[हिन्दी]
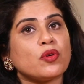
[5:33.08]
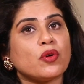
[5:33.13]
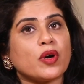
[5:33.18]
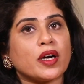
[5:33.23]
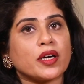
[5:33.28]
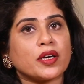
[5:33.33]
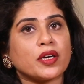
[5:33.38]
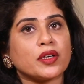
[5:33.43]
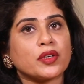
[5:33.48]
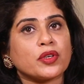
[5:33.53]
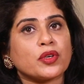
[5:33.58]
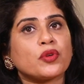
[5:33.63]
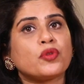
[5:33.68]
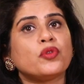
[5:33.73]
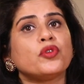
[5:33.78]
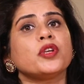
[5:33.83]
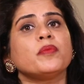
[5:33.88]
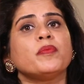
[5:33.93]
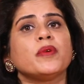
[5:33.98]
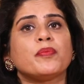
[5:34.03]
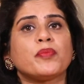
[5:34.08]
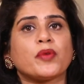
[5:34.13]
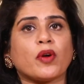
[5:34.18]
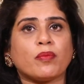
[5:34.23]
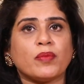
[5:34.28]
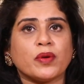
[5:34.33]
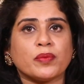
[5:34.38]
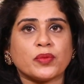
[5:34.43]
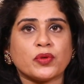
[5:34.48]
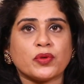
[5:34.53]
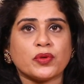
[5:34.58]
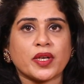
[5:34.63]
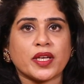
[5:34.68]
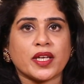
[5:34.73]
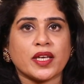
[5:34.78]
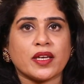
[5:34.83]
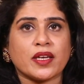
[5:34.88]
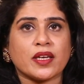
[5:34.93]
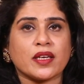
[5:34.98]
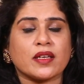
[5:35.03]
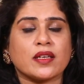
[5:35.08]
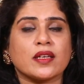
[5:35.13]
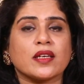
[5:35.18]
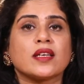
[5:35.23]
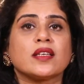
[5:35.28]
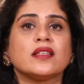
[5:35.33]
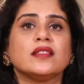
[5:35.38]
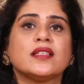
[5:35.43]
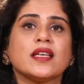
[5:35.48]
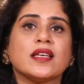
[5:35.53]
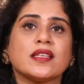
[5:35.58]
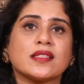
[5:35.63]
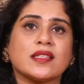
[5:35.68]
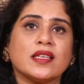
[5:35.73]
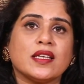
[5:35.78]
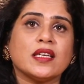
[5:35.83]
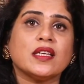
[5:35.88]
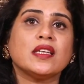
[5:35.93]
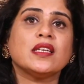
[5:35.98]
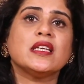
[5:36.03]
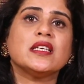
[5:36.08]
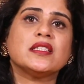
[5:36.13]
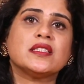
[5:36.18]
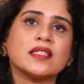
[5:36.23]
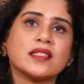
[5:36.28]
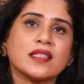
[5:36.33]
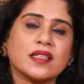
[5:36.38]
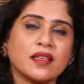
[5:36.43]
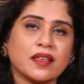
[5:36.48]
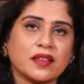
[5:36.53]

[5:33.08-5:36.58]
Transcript: को अगर कोई भी प्रॉब्लम हो रही है जैसे नीचे से